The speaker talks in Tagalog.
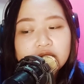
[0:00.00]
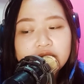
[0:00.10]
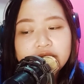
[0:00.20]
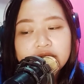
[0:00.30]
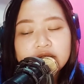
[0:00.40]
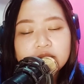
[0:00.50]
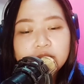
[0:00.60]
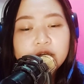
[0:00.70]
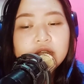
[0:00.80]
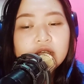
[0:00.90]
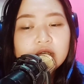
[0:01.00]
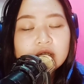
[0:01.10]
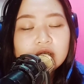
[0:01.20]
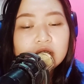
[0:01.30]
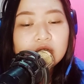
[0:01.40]
Ayan.
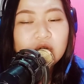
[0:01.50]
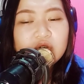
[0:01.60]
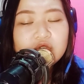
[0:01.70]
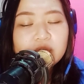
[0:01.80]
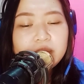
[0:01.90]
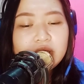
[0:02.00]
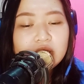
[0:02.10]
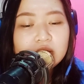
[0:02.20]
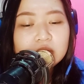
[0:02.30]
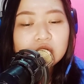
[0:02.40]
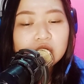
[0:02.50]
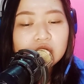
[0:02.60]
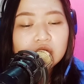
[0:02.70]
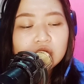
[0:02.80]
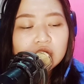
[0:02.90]
Pwedeng, kung ano sabihin mo,